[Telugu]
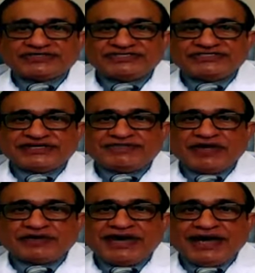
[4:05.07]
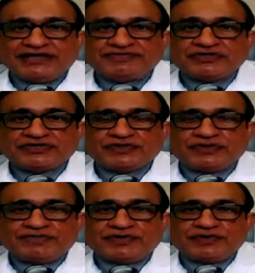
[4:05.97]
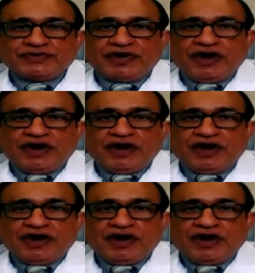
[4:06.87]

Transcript: ఆక్సిజన్ మనం గాలి పీల్చుకున్నప్పుడు